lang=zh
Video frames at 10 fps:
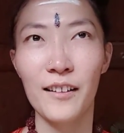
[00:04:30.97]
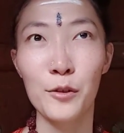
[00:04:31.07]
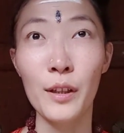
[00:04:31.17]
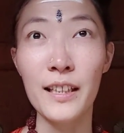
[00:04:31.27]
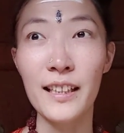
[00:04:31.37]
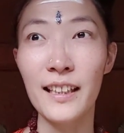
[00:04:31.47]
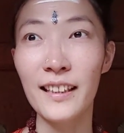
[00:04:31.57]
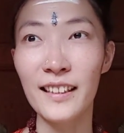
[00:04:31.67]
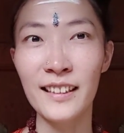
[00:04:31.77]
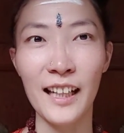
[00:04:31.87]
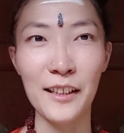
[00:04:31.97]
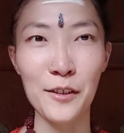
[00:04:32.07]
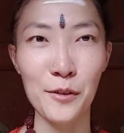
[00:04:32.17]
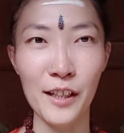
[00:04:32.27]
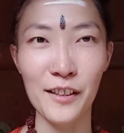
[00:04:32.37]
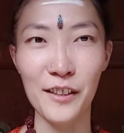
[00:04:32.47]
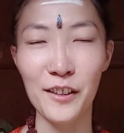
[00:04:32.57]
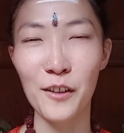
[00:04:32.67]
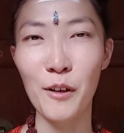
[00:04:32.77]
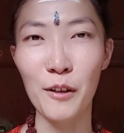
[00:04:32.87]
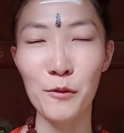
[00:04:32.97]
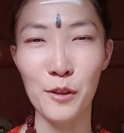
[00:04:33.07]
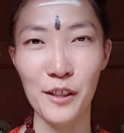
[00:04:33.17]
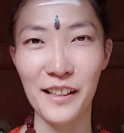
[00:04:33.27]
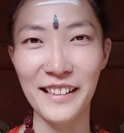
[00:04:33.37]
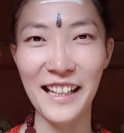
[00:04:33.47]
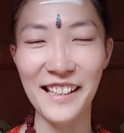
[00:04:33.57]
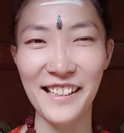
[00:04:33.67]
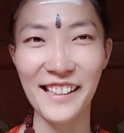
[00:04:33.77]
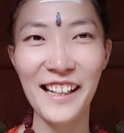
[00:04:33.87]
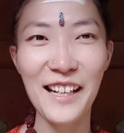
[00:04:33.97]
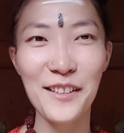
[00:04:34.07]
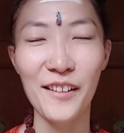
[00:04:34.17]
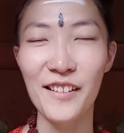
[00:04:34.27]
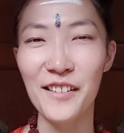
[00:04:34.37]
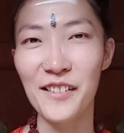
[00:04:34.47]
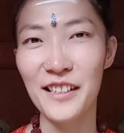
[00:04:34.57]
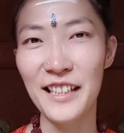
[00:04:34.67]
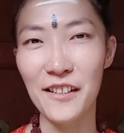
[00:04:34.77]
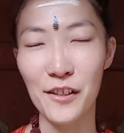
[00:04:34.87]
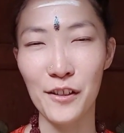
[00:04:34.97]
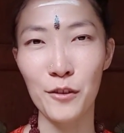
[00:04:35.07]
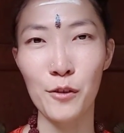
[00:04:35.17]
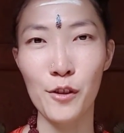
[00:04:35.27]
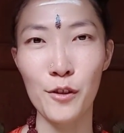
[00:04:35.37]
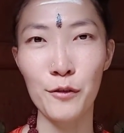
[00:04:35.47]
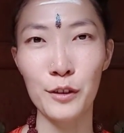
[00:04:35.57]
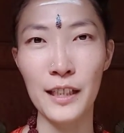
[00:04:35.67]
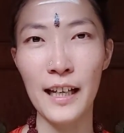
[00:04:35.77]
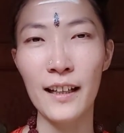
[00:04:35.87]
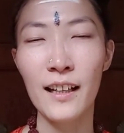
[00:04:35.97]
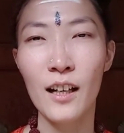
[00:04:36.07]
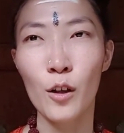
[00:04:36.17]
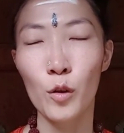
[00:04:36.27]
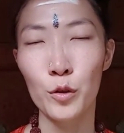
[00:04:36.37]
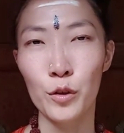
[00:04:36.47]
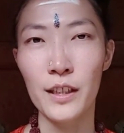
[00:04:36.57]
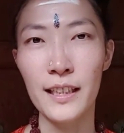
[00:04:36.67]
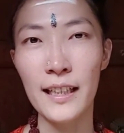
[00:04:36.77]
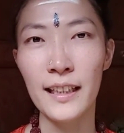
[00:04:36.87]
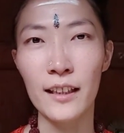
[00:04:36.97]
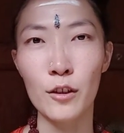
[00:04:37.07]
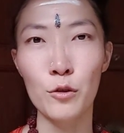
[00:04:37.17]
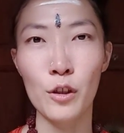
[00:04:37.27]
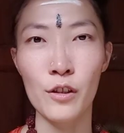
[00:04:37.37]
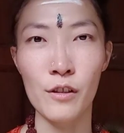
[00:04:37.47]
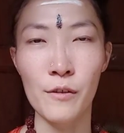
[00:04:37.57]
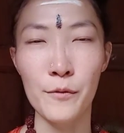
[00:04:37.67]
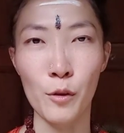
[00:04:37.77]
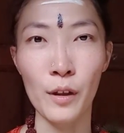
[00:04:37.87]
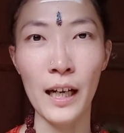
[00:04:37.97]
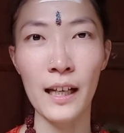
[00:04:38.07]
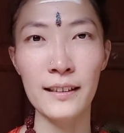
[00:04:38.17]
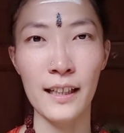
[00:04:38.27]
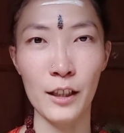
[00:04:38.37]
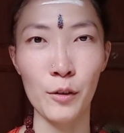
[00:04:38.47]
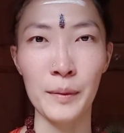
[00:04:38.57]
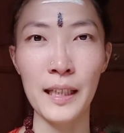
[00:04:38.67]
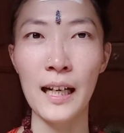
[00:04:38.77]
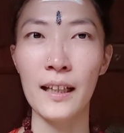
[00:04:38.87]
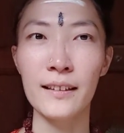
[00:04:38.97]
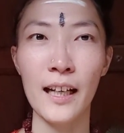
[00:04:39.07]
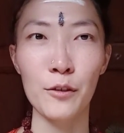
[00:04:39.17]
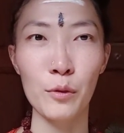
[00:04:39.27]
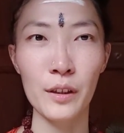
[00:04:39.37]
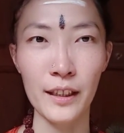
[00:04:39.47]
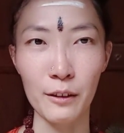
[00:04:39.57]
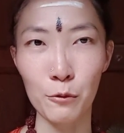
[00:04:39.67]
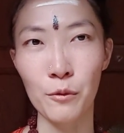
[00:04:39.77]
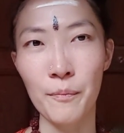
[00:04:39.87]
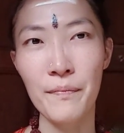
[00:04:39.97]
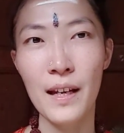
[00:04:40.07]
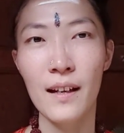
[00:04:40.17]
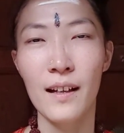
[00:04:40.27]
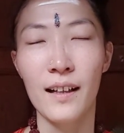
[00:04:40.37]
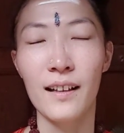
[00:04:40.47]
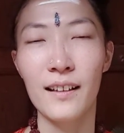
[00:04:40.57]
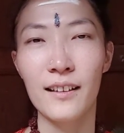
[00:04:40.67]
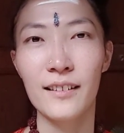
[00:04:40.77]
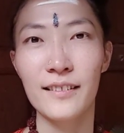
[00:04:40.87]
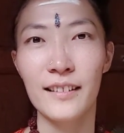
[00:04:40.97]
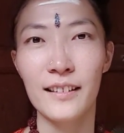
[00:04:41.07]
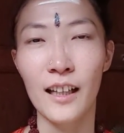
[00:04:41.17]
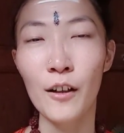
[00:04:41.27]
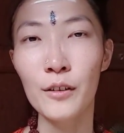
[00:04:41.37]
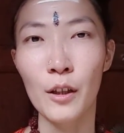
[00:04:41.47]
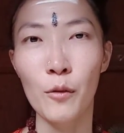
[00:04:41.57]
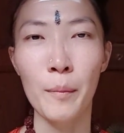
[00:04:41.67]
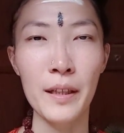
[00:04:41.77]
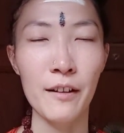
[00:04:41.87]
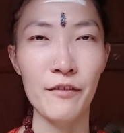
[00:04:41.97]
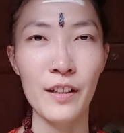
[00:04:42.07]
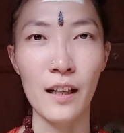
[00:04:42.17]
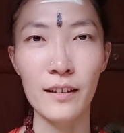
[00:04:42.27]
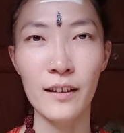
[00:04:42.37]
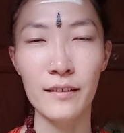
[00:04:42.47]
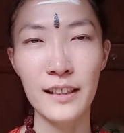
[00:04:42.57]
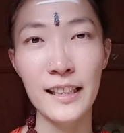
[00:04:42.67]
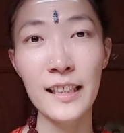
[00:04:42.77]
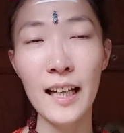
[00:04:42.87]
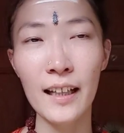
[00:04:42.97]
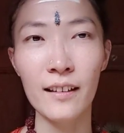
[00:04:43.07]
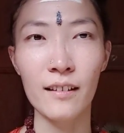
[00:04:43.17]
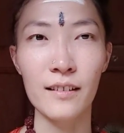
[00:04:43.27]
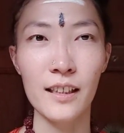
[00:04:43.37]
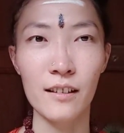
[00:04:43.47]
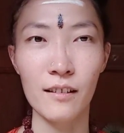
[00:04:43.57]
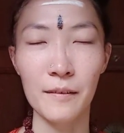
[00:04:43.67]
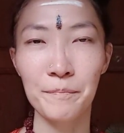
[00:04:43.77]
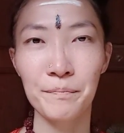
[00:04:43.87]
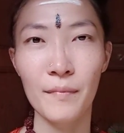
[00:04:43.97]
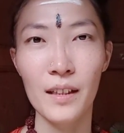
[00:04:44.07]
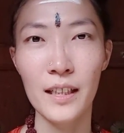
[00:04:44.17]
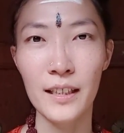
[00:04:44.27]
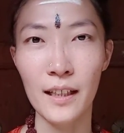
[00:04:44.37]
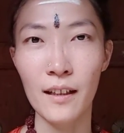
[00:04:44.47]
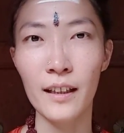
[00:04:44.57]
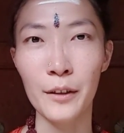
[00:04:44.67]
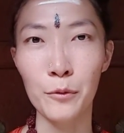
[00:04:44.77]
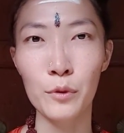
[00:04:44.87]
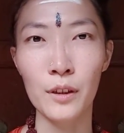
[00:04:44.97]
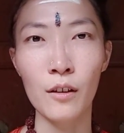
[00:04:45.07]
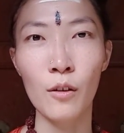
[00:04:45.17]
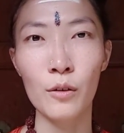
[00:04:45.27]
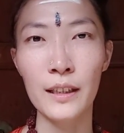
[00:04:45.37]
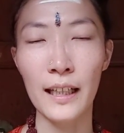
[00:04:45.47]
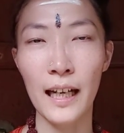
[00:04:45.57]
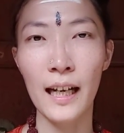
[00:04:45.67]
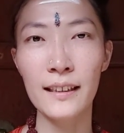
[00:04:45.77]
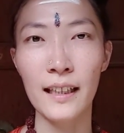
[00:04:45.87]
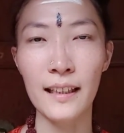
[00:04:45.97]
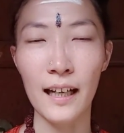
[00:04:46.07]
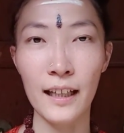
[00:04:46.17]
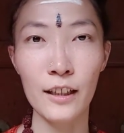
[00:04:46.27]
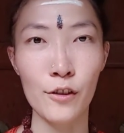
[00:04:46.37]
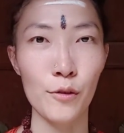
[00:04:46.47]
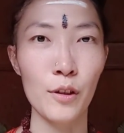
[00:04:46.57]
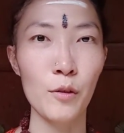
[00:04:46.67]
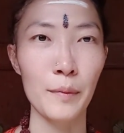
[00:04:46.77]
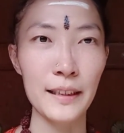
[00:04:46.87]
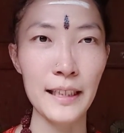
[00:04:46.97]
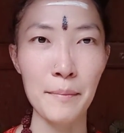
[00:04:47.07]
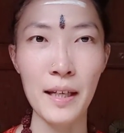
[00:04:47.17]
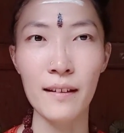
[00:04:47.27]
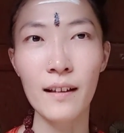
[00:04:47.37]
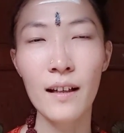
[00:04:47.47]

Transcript: 所以这些听起来就像是科幻故事，但是确实是现实。就是师傅在过去的三年呢，确实从开拉萨给我们带来了太多的礼物啊。然后呢，我们也非常的期待呢这个。这些礼物能够在开拉萨打开的时候跟我们见面。